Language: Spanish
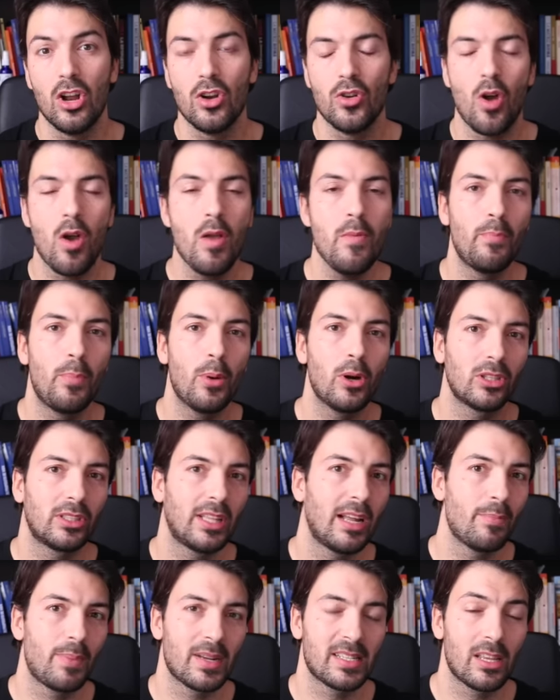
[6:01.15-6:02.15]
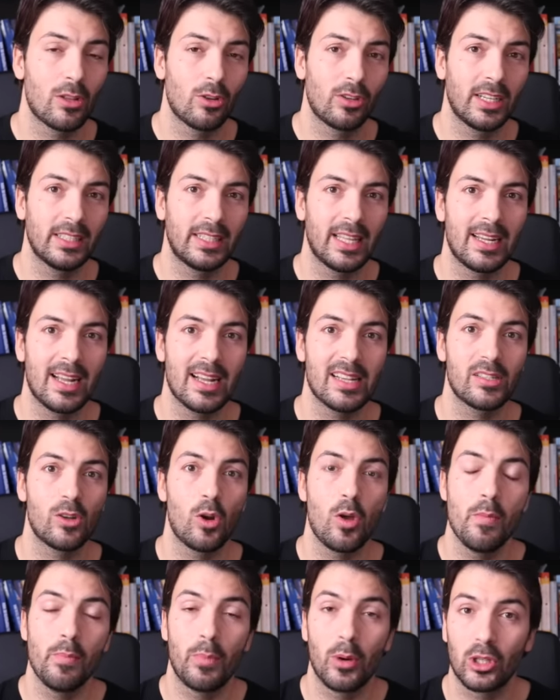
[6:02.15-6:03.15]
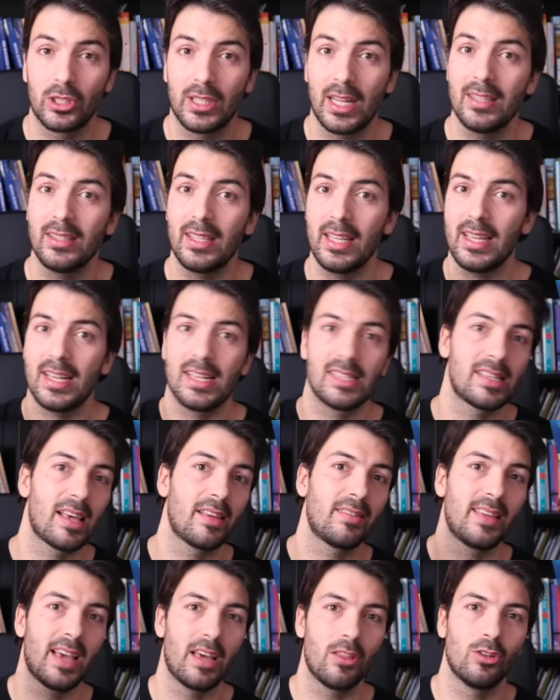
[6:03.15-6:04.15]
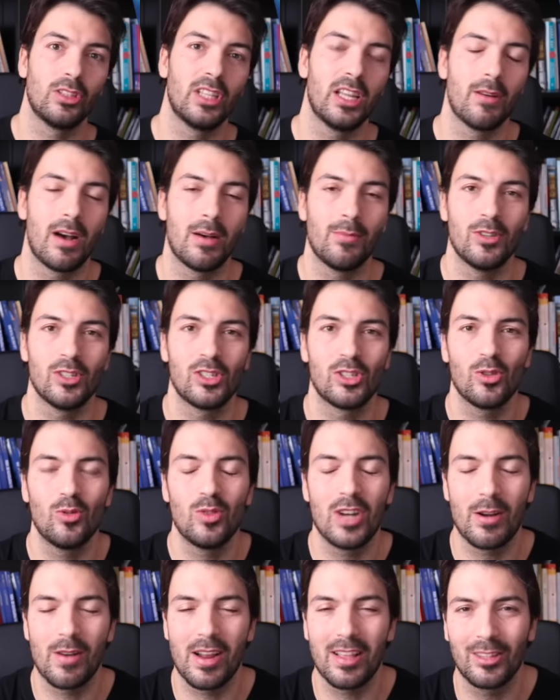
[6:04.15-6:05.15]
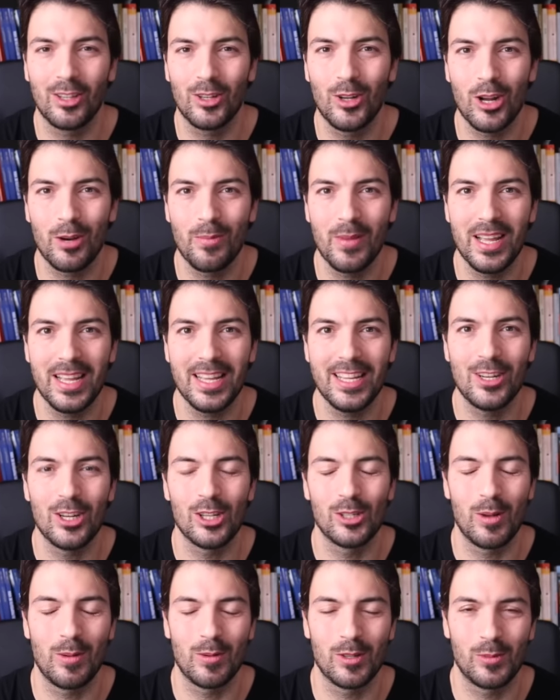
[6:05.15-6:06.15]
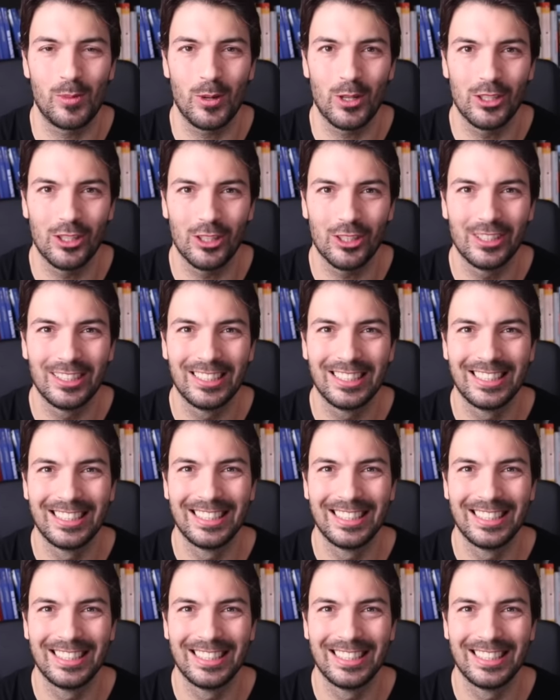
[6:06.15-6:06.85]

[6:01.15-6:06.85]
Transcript: No importa el pasado que tengas, lo importante es hacia dónde vamos. Un abrazo enorme y nos vemos pronto.